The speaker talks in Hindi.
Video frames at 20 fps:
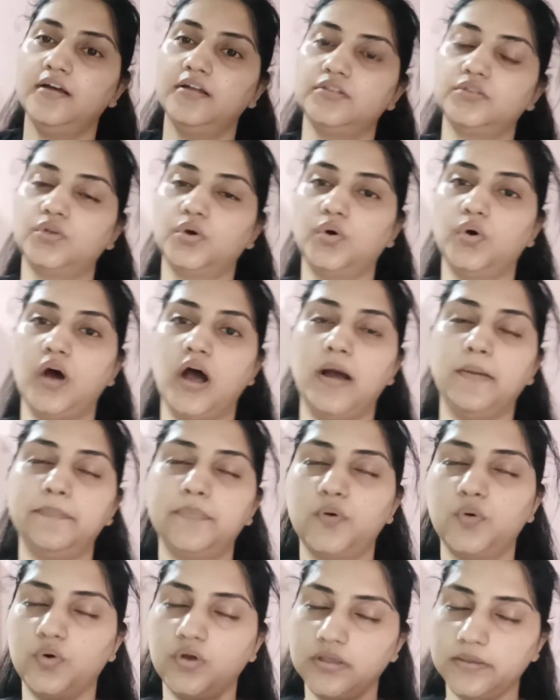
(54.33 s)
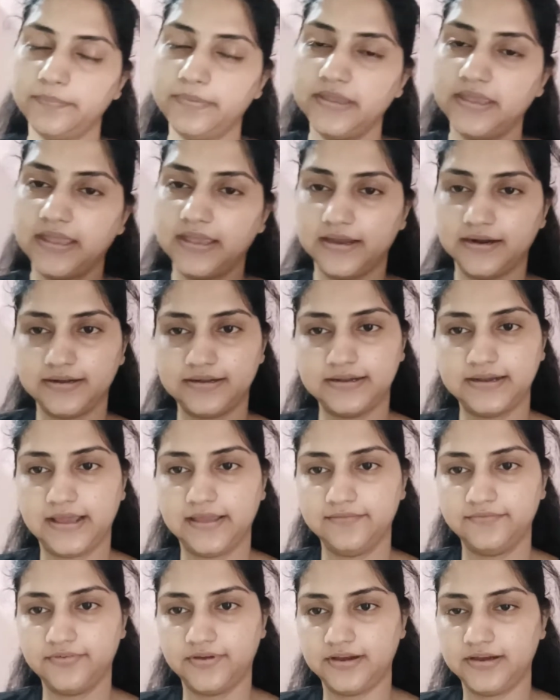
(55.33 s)
तो आप कोई भी हेयर
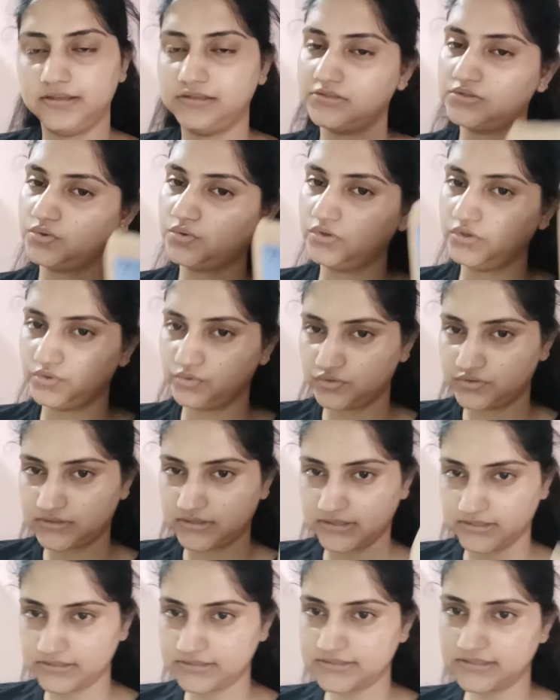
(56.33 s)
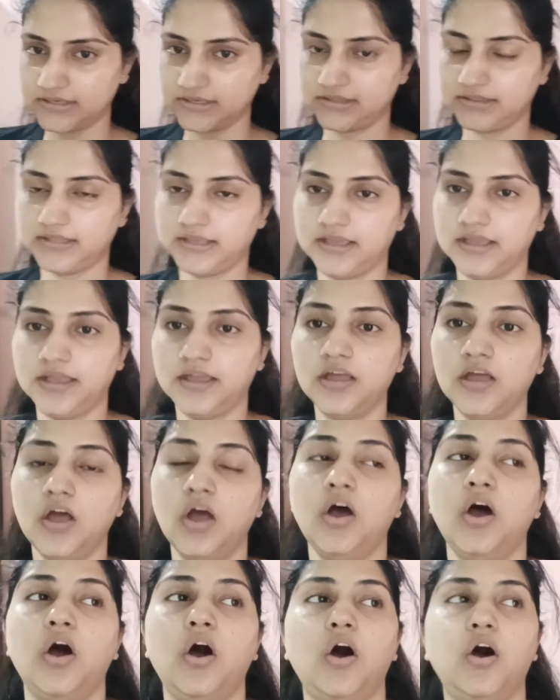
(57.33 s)
टाइप वाले इसको यूज़ कर सकते हैं
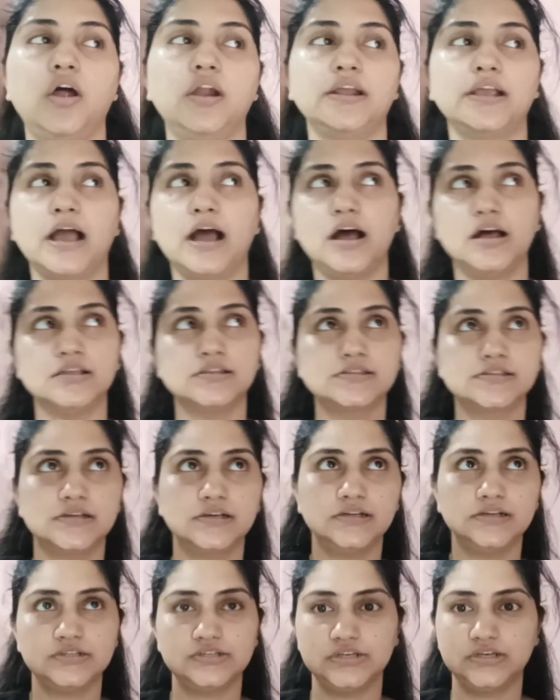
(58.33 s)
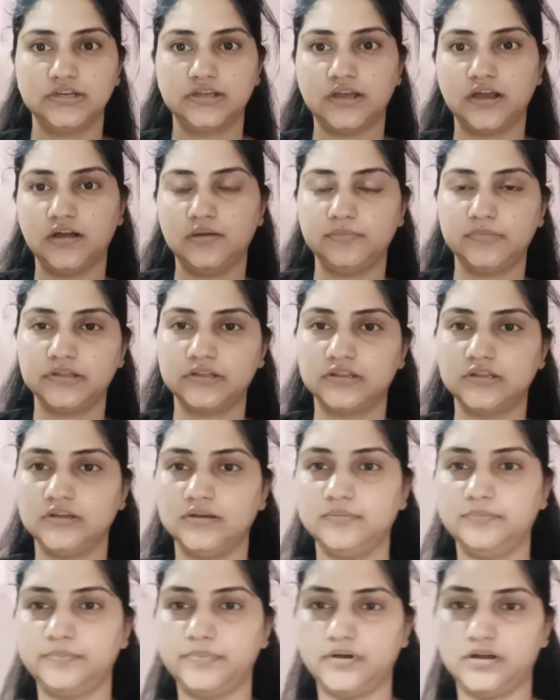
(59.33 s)
और ख़ासकर जिनका मतलब